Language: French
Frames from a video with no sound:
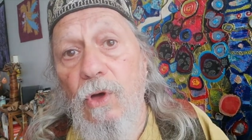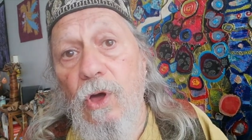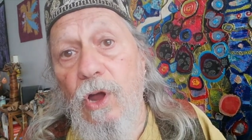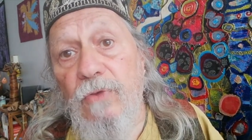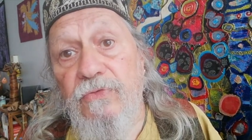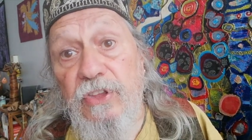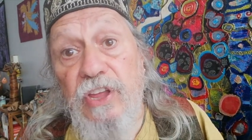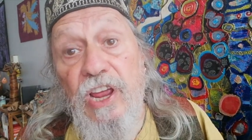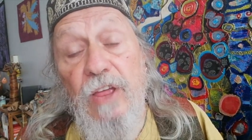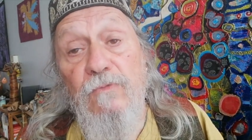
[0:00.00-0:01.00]
Elle
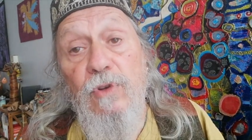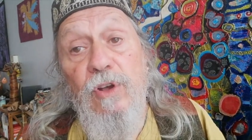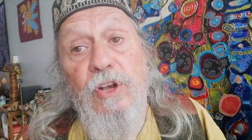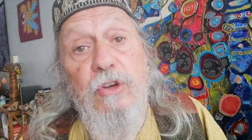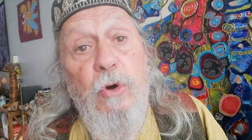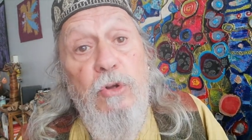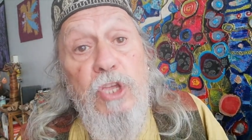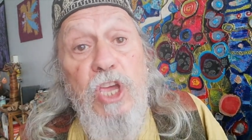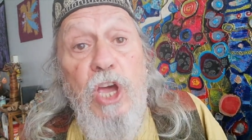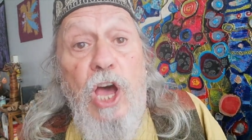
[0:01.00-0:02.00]
vidait les
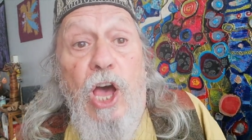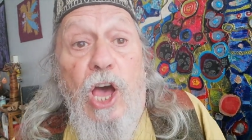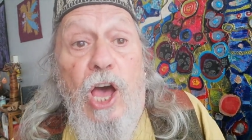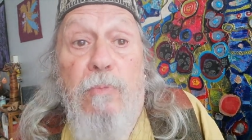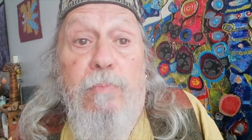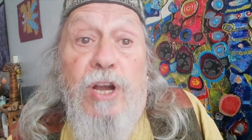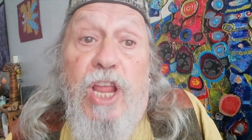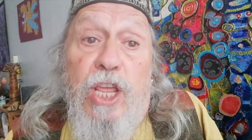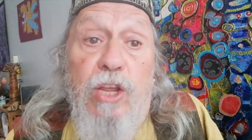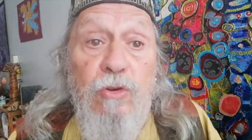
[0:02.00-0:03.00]
greniers à
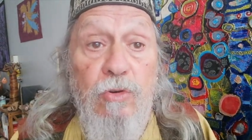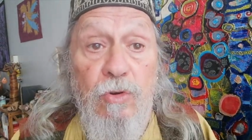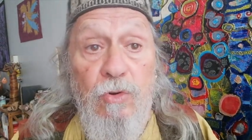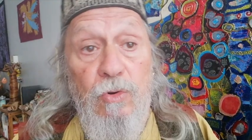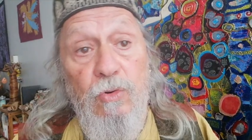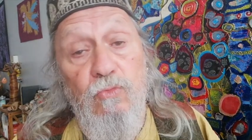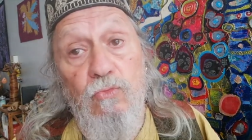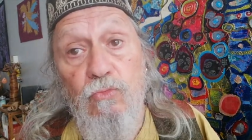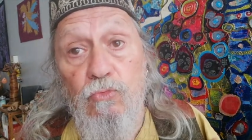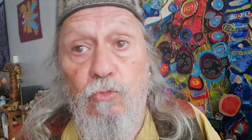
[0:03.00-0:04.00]
blé,
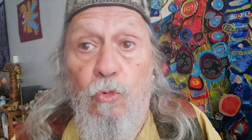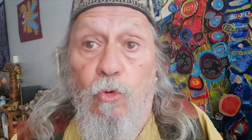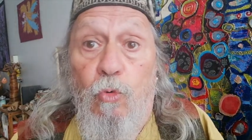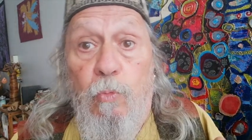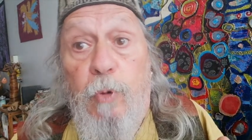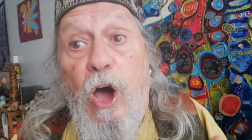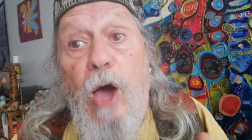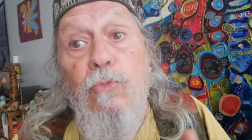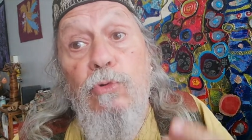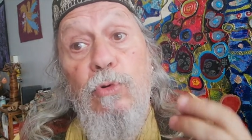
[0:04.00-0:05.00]
par
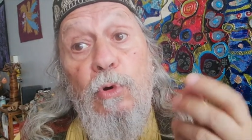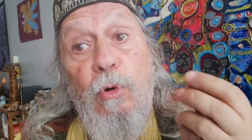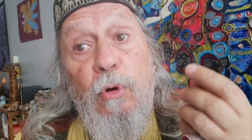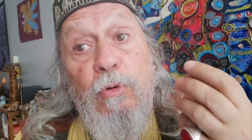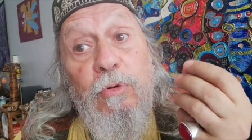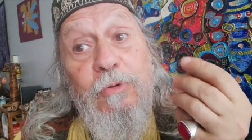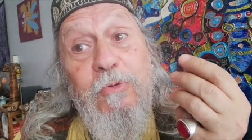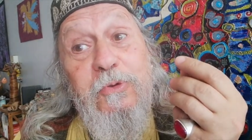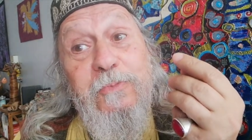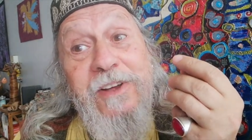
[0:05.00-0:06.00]
amour
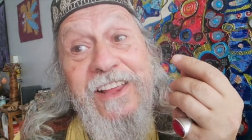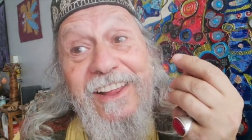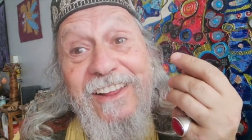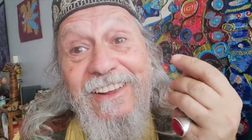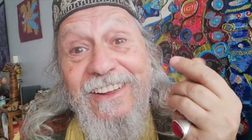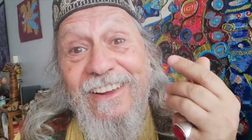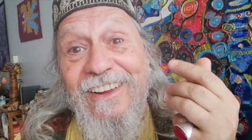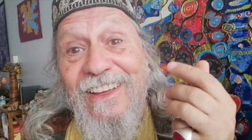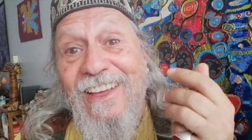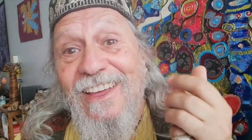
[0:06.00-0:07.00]
du blé.
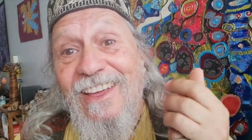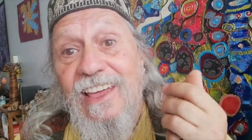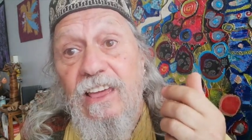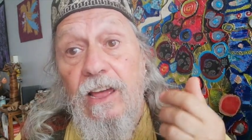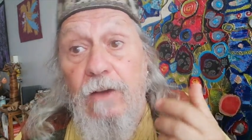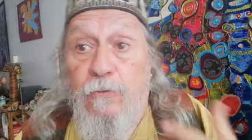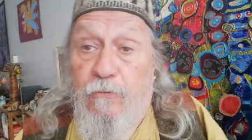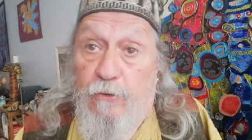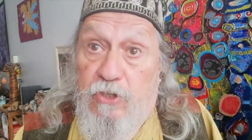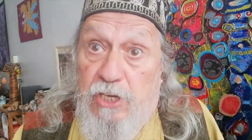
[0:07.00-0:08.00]
Elle vous
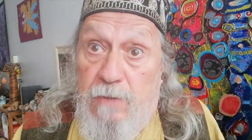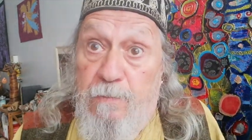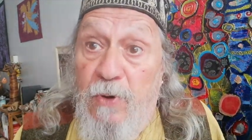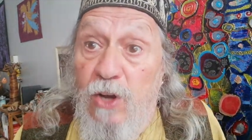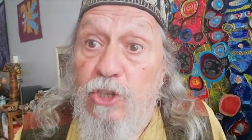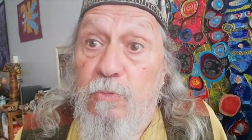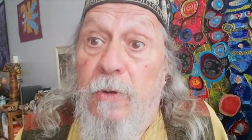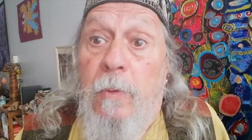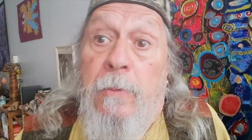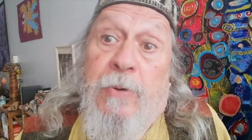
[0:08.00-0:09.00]
faisait des poches,
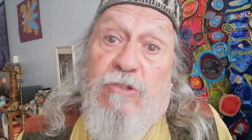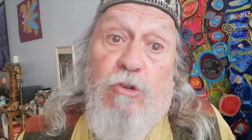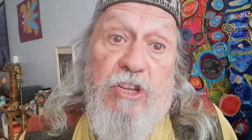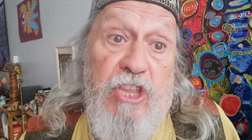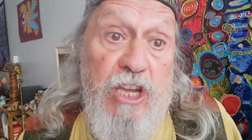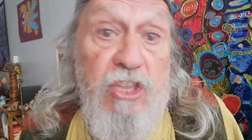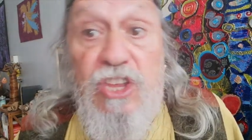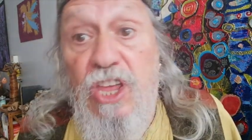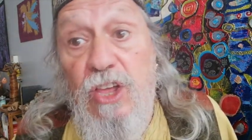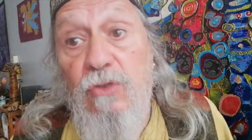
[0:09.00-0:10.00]
mais par
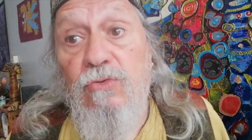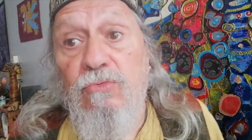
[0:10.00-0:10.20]
solidarité.